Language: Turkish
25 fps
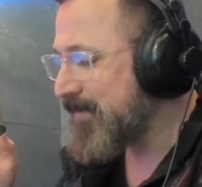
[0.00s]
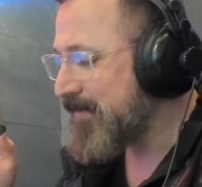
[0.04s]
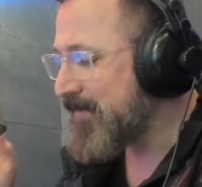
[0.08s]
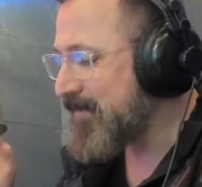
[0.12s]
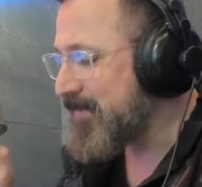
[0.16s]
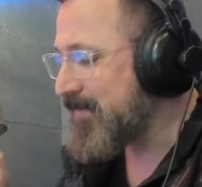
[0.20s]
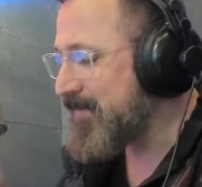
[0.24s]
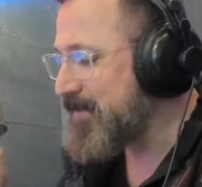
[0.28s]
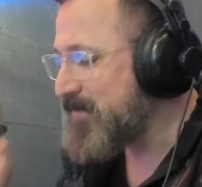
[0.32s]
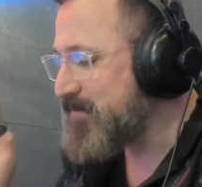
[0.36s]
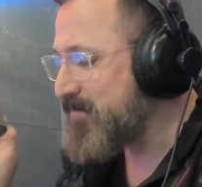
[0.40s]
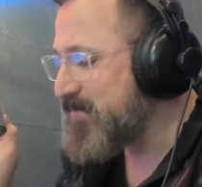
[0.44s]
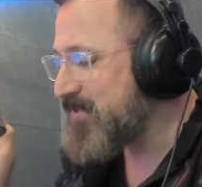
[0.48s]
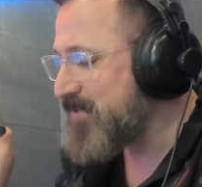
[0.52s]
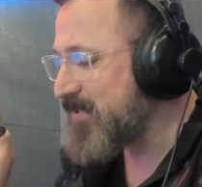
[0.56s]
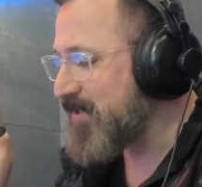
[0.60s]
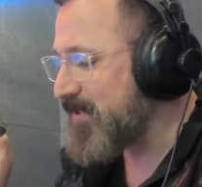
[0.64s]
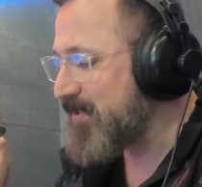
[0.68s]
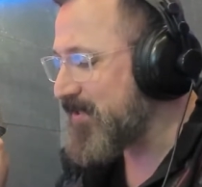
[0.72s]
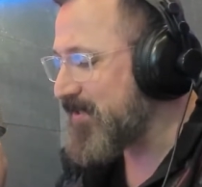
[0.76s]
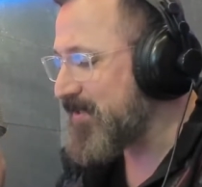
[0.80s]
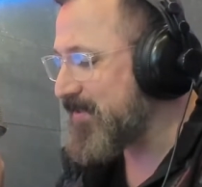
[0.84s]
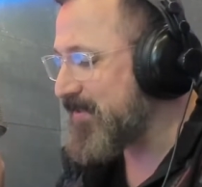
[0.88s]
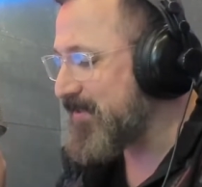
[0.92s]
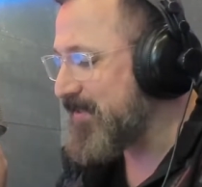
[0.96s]

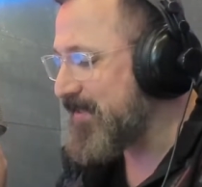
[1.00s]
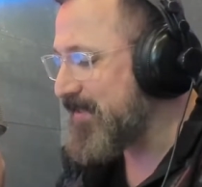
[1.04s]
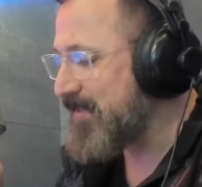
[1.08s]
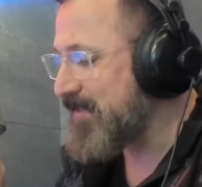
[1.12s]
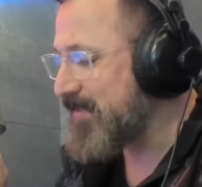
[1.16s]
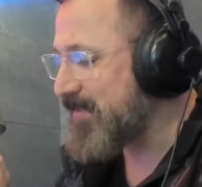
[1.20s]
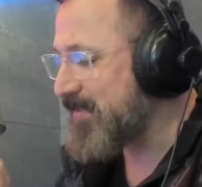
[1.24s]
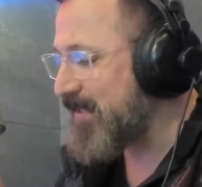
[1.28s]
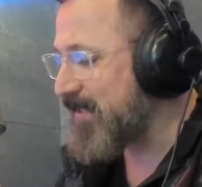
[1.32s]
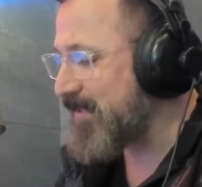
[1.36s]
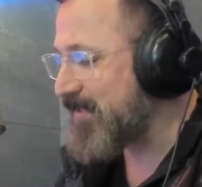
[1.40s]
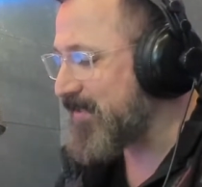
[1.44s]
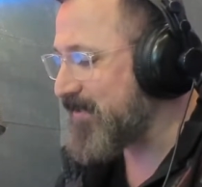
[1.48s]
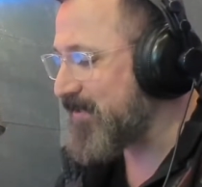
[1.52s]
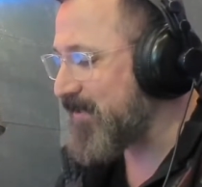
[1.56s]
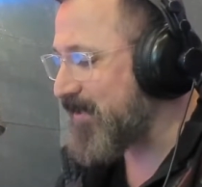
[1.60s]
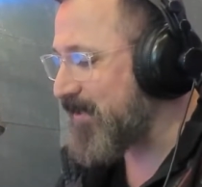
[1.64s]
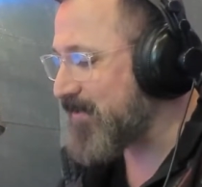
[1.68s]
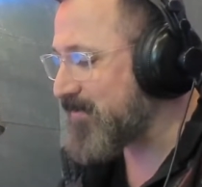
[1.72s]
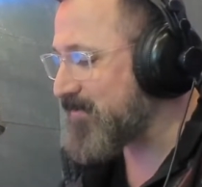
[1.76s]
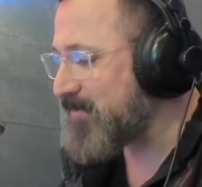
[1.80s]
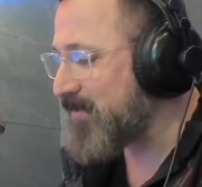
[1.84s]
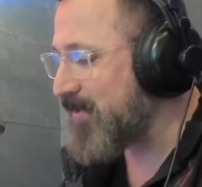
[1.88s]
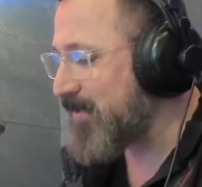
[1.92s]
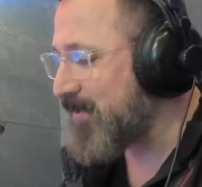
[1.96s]
Kimseyi dil tengi
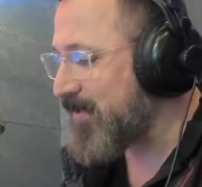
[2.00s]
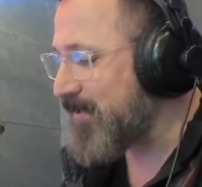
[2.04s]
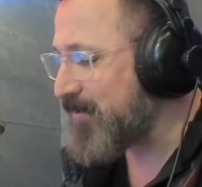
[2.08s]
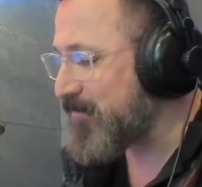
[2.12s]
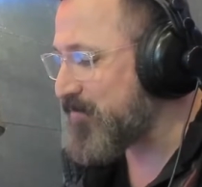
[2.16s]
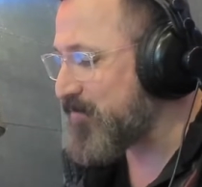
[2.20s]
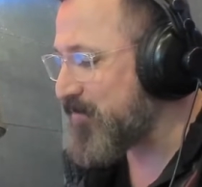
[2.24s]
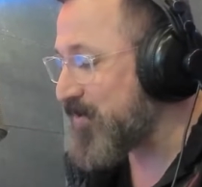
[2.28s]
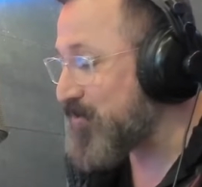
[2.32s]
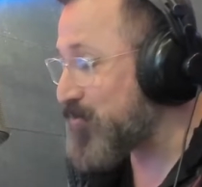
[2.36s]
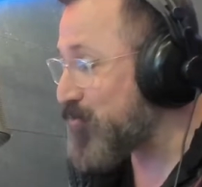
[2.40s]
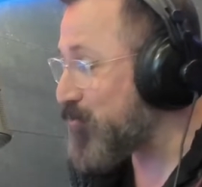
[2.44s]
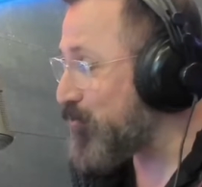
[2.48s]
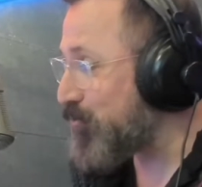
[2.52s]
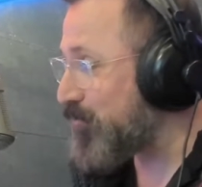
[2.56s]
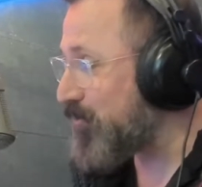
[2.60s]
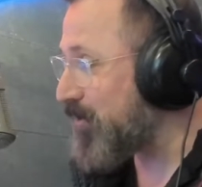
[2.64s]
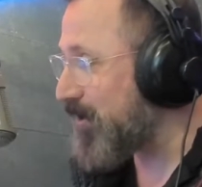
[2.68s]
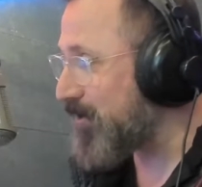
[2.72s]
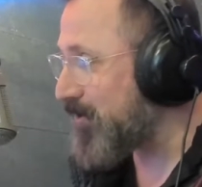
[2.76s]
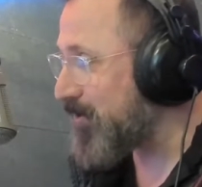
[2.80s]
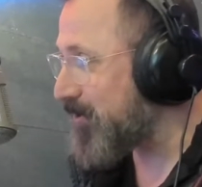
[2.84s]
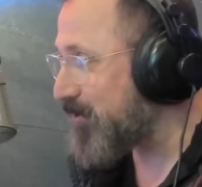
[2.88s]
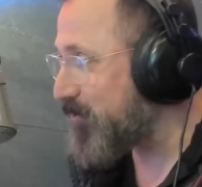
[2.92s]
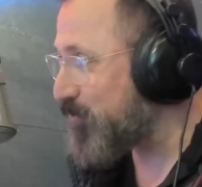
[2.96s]
azar etme
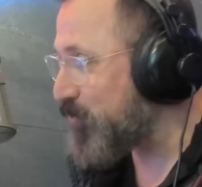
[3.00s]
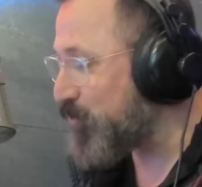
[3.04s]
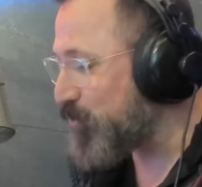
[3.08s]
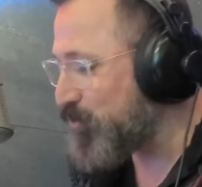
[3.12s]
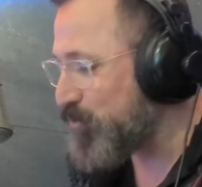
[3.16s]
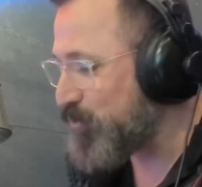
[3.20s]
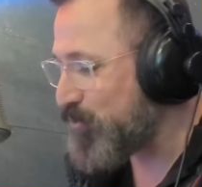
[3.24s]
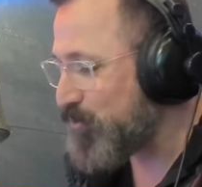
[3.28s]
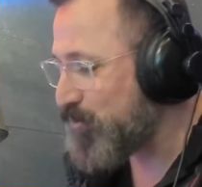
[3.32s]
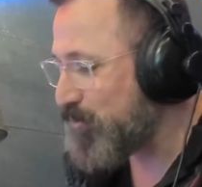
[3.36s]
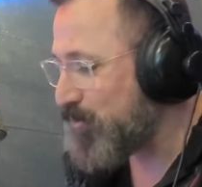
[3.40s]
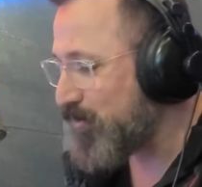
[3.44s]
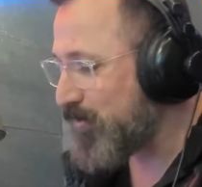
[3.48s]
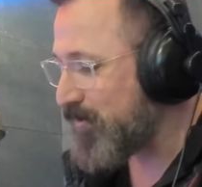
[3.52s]
sultanlık budur.